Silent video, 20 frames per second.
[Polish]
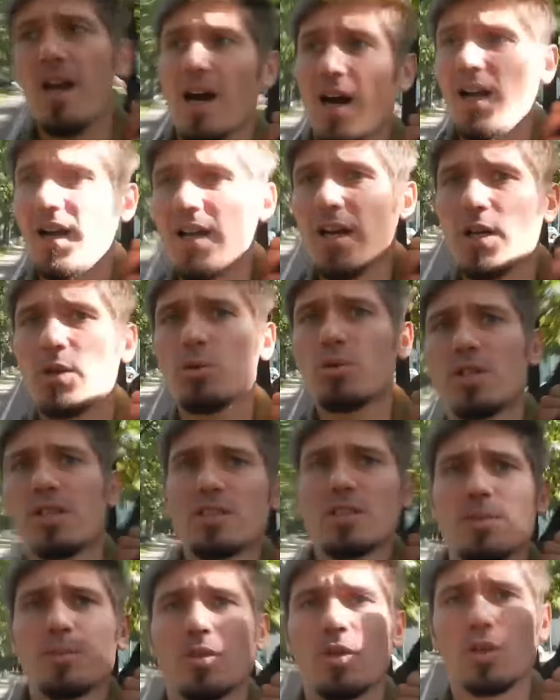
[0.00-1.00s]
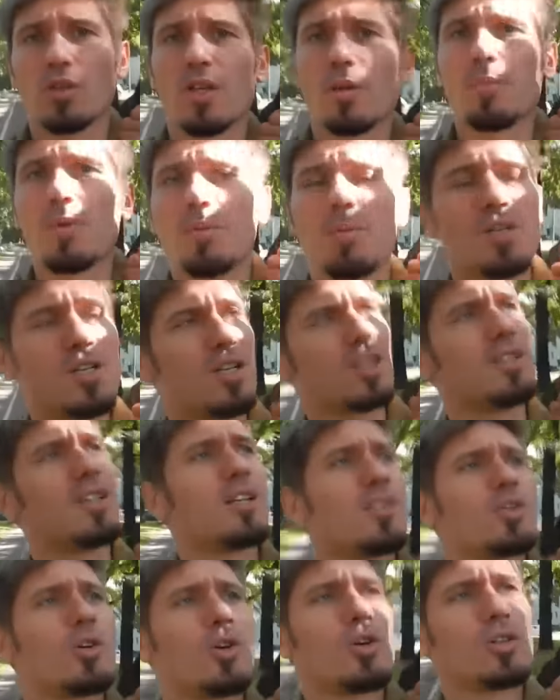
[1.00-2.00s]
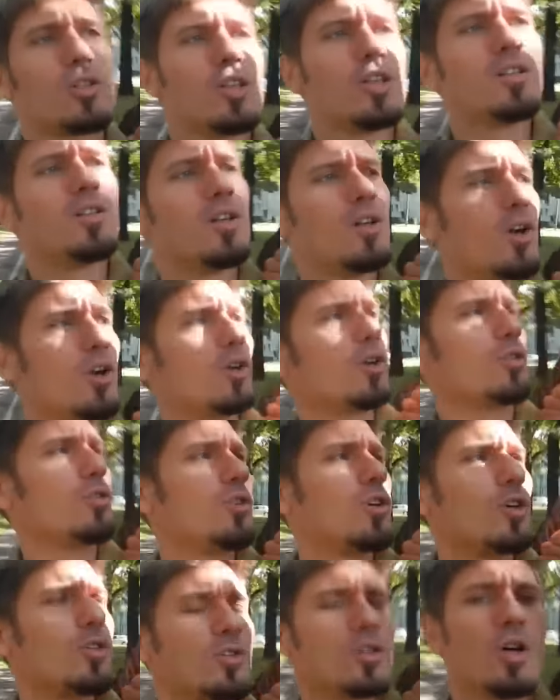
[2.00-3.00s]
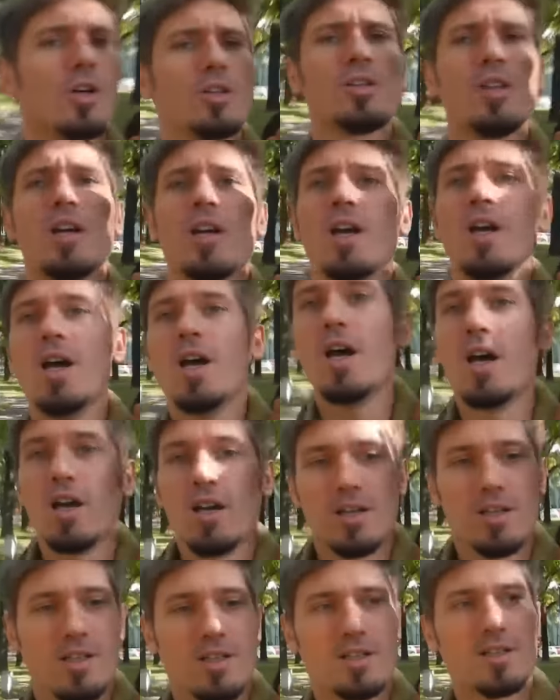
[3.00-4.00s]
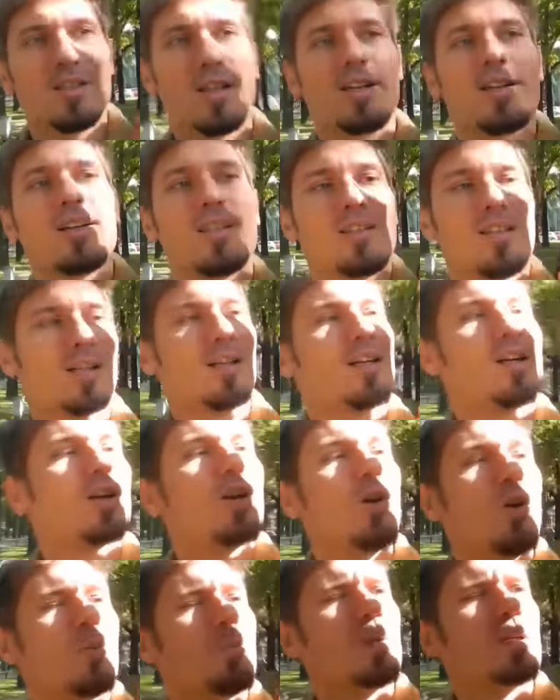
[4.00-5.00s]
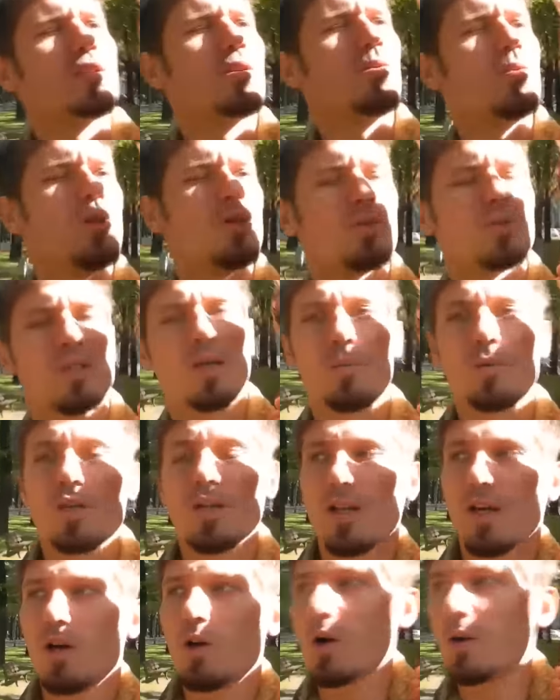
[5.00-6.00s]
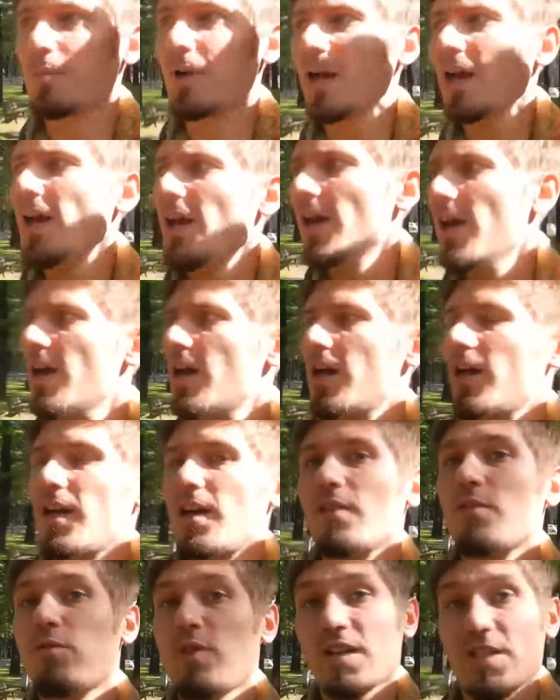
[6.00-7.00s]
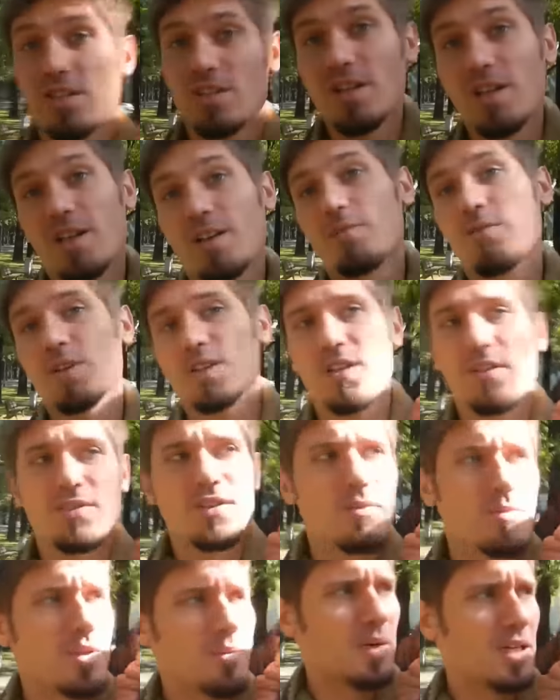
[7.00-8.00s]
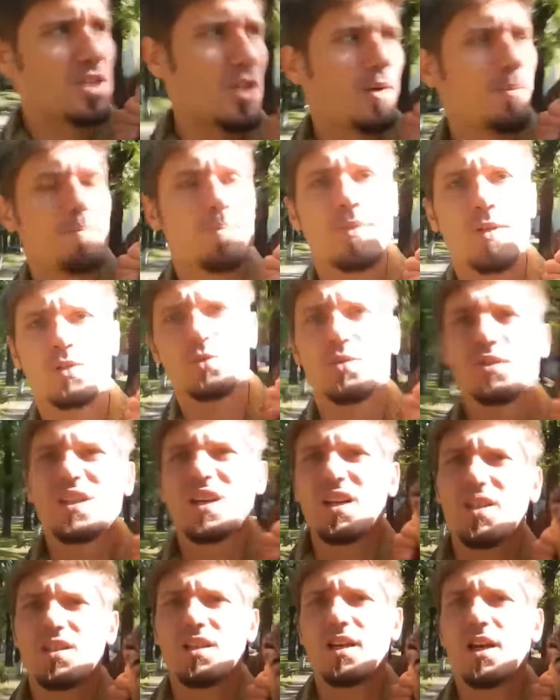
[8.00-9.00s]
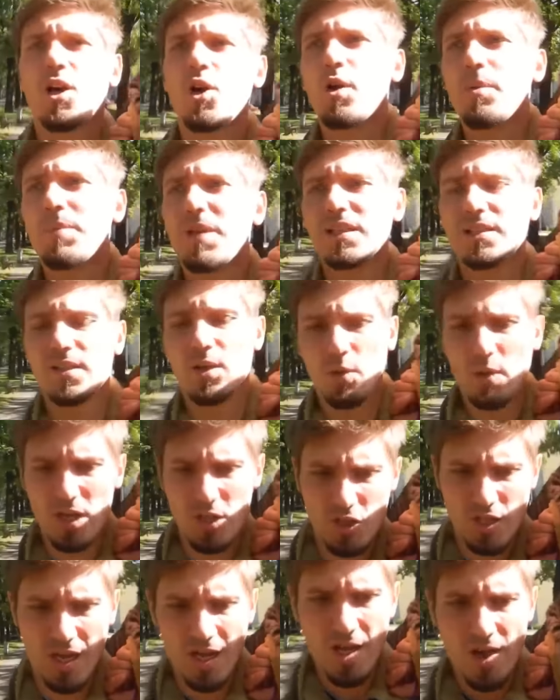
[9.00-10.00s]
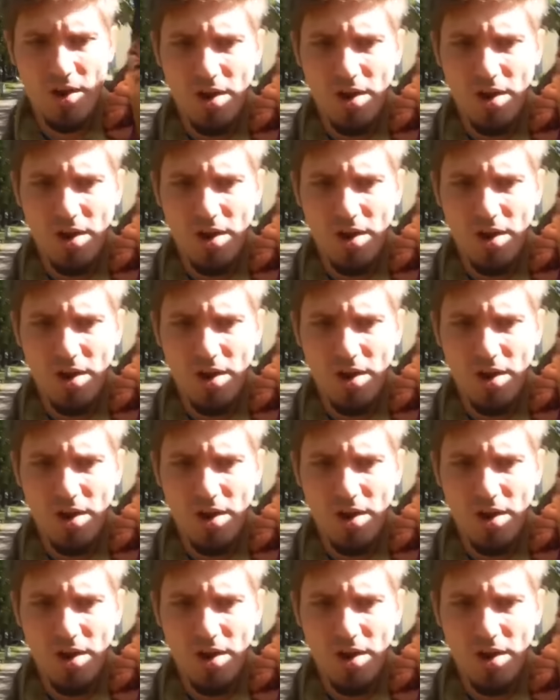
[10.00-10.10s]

ale jak już jestem z kotem i myślę teraz o kocie i tylko kot, kot, kot, e, tak, tak, gołębie są, nie rzucamy się na gołębie, e, właśnie, właśnie w tym temacie, rzucania się na gołębie i całą resztę. E,